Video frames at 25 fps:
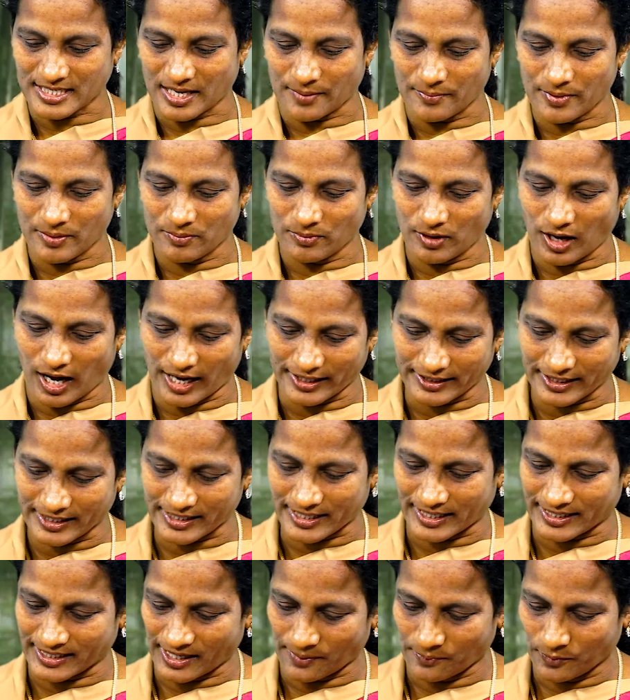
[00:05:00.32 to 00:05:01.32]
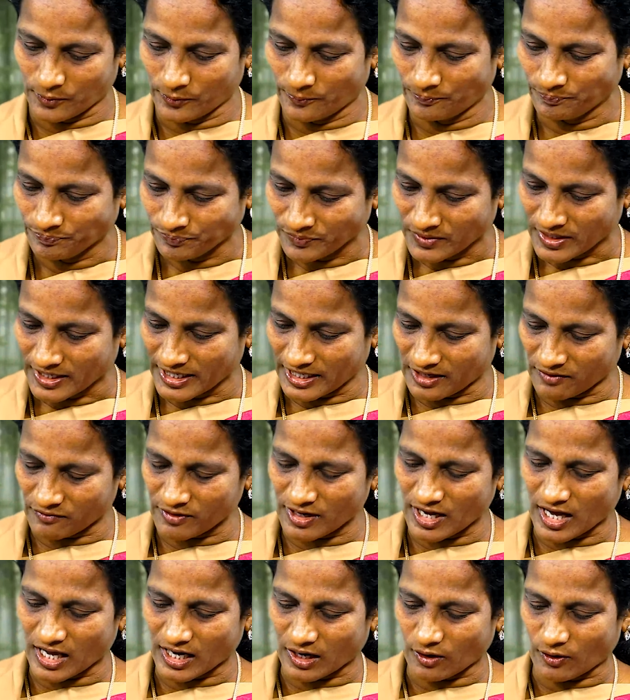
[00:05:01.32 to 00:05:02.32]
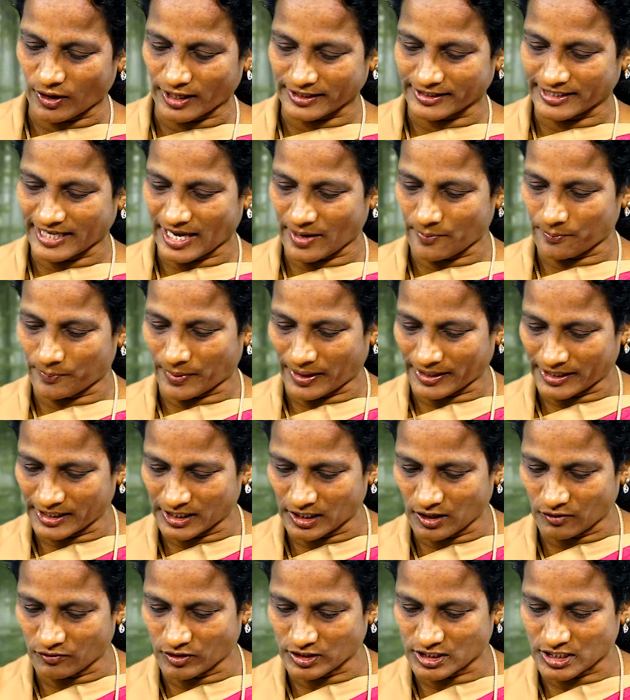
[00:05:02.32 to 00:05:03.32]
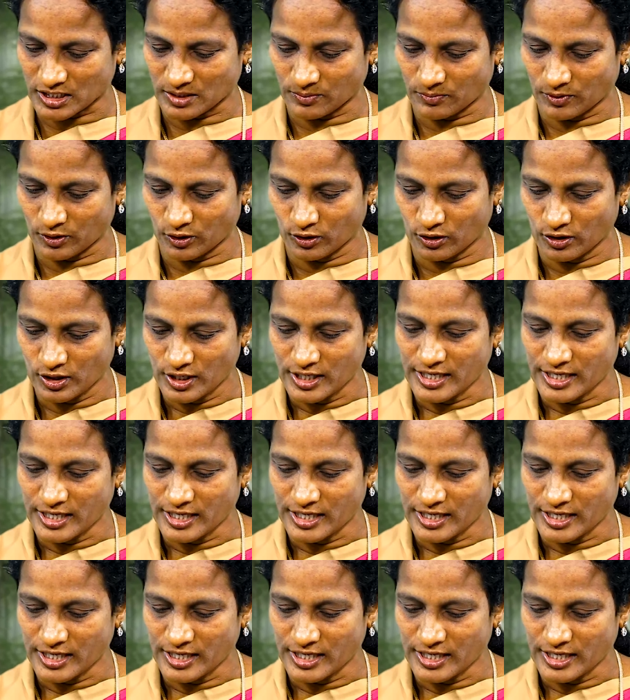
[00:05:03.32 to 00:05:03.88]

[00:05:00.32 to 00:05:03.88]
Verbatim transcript: సమయంలో ఆది కాండము ఇరవై ఆరవ అధ్యాయం పన్నెండవ వచనంలో